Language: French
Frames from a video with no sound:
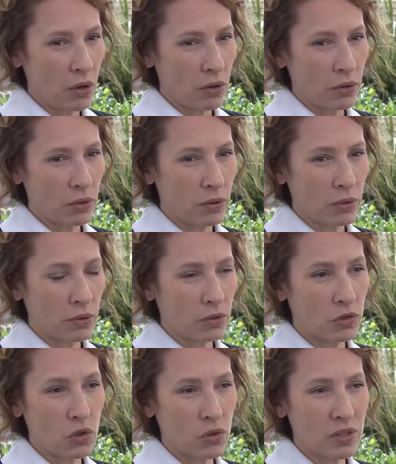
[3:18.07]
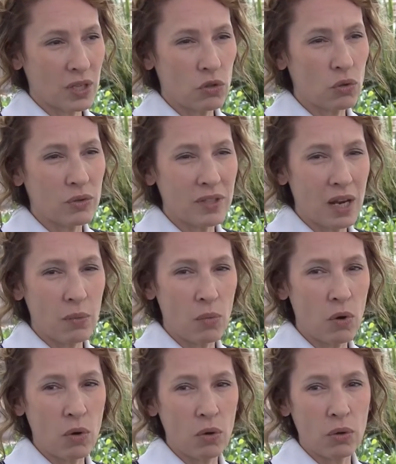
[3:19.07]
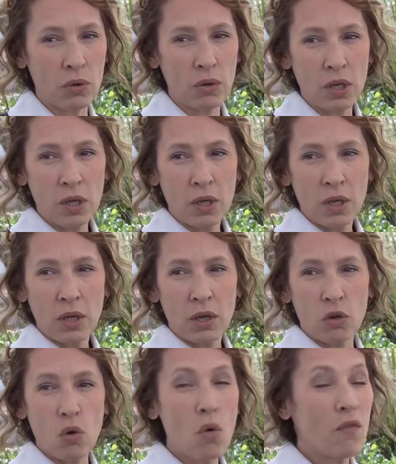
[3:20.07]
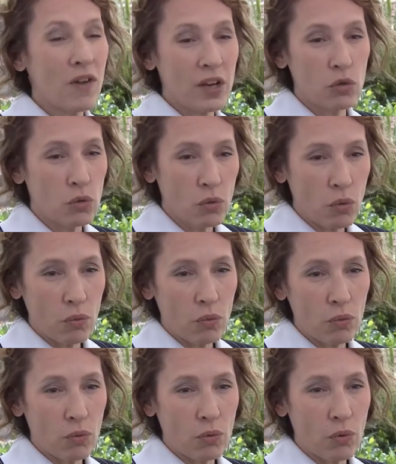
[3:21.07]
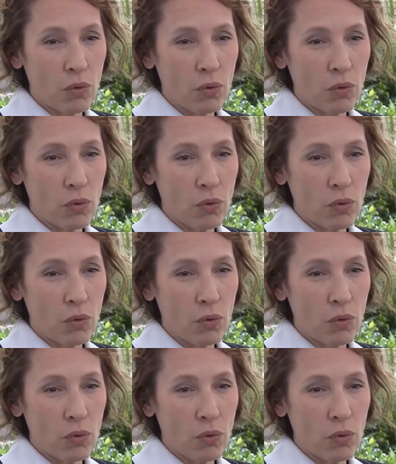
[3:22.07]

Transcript: euh, sans être totalement euh, convaincu qu'on,